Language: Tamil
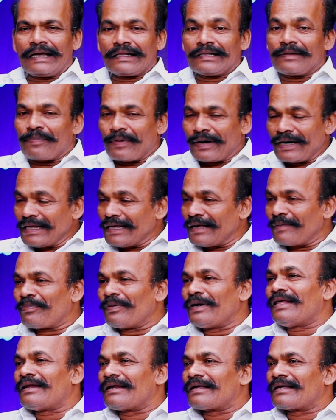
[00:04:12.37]
அந்த படம்
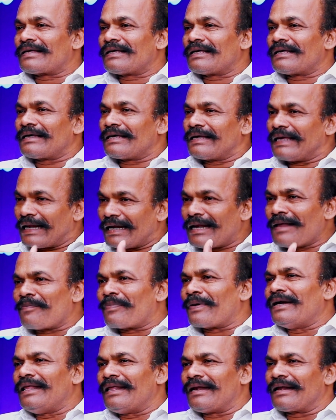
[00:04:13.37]
எப்படி இருக்கு என்ன
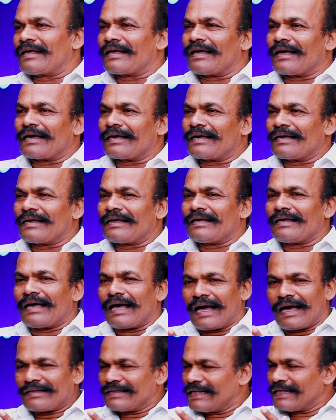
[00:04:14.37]
பண்ணிருக்காங்க
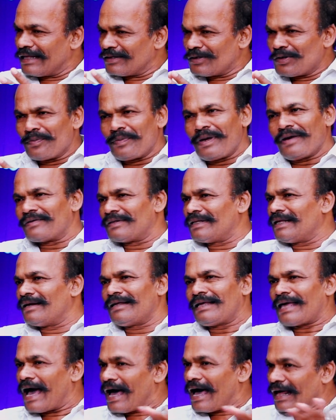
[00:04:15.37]
அது எதுவுமே வந்து
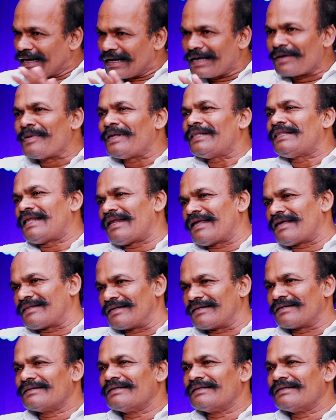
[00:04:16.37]
இன்னும் யாருக்குமே தெரியாது